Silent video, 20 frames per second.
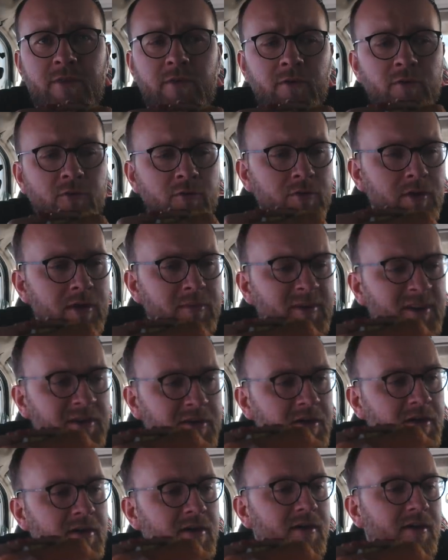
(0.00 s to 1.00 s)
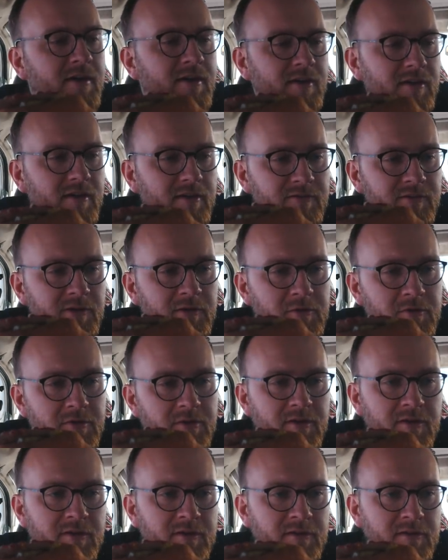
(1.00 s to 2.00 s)
sobie gotujemy w
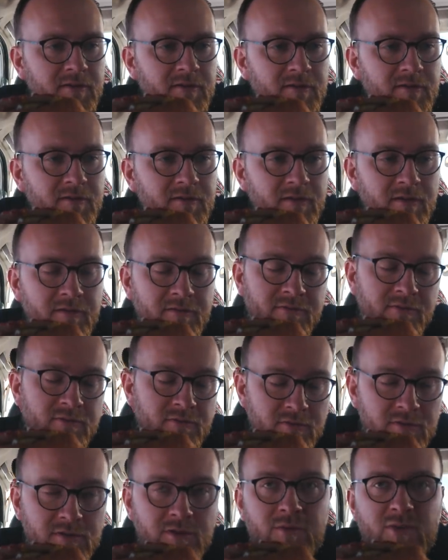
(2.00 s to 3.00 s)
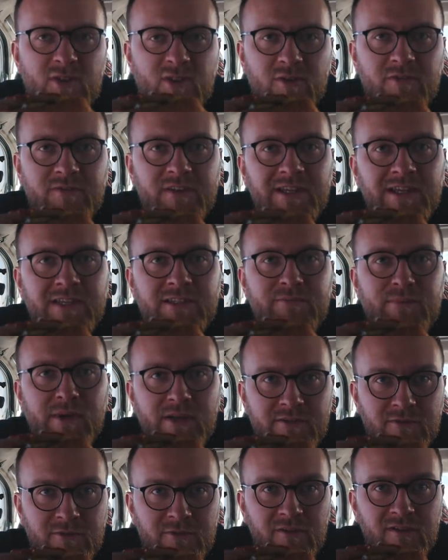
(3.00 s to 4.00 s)
aucie, a w związku z tym, że Norwegia jest
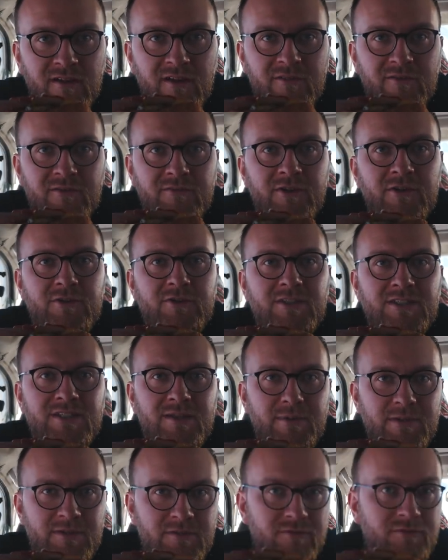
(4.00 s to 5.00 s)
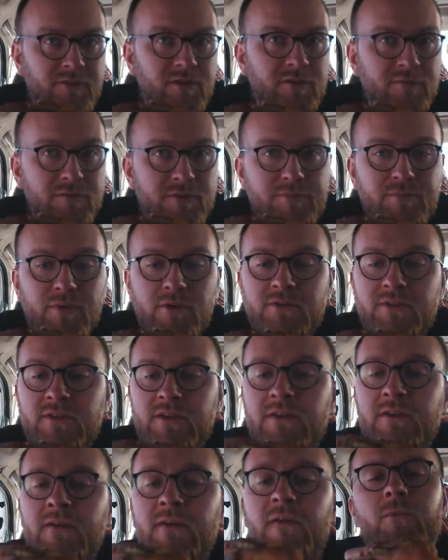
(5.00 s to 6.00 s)
bardzo droga, to większość zapasów wzięliśmy z
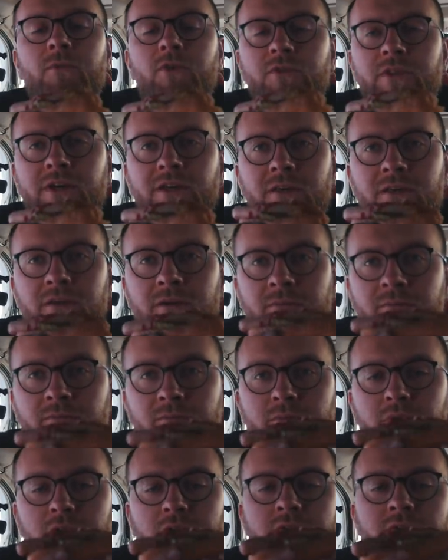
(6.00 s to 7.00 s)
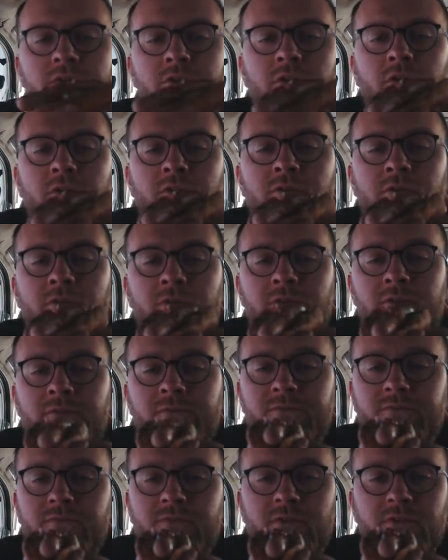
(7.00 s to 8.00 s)
Polski, to taki prosty hot dog,
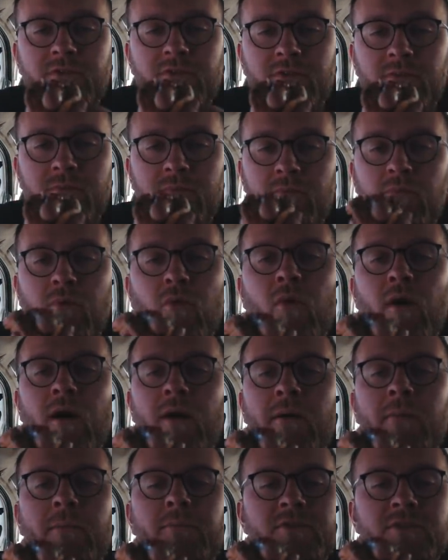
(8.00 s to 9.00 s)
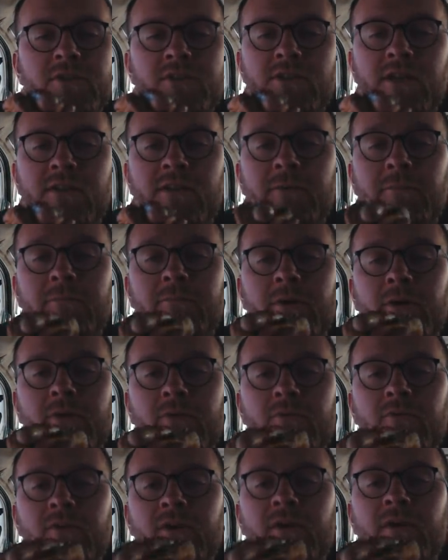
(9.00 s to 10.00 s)
w sensie buła przygrzana,
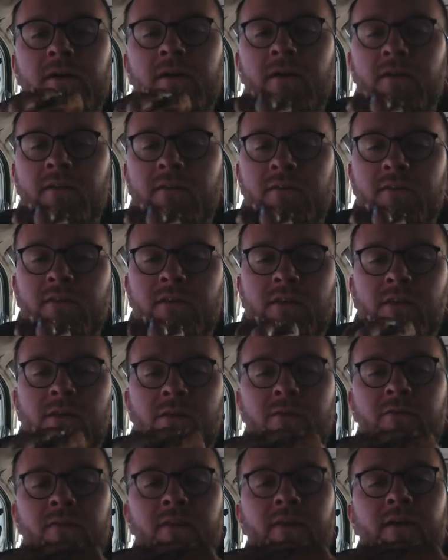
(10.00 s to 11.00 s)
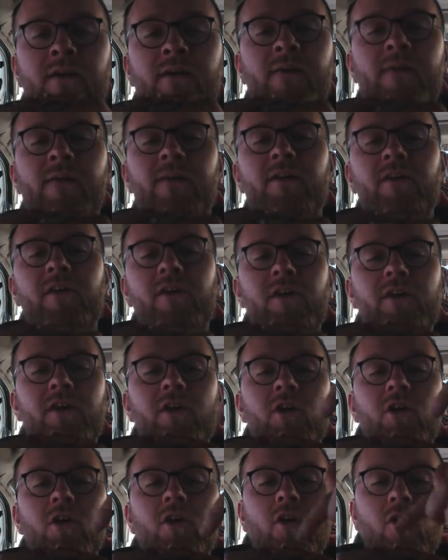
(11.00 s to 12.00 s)
parówka zgrillowana,
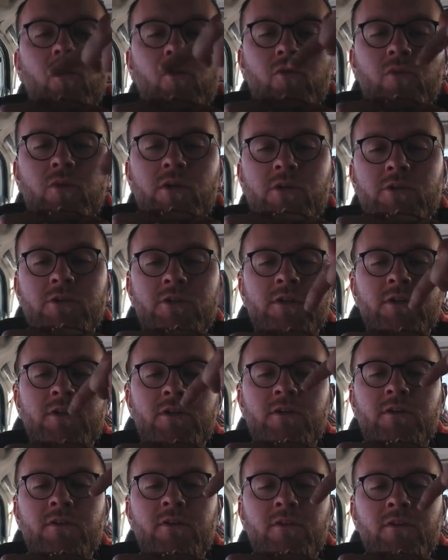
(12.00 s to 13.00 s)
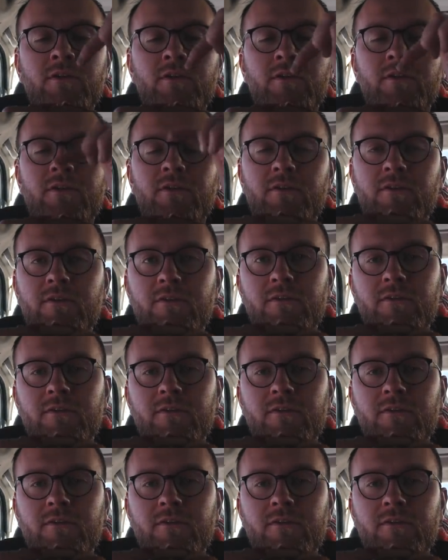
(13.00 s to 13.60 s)
ogóreczek i